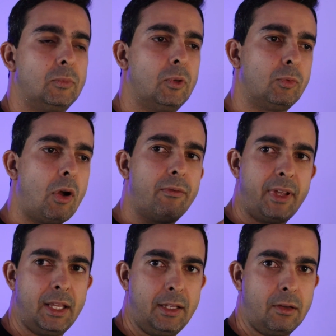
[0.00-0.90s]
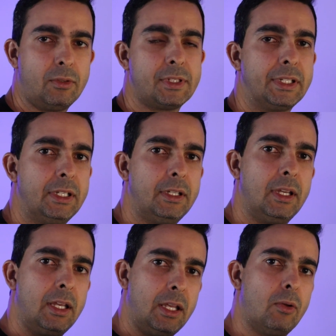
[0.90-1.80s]
quando algo verdadeiro acontecer,
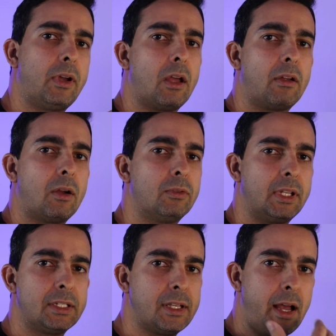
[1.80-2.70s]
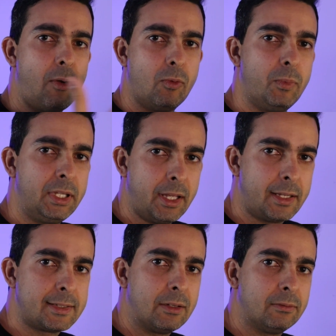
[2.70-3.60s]
eu quero que aconteça alguma
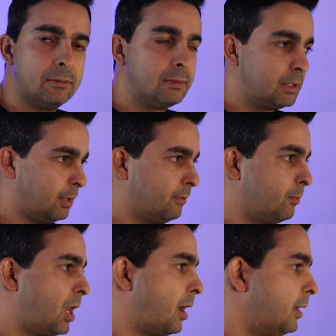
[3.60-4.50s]
interação. Então, vamos lá.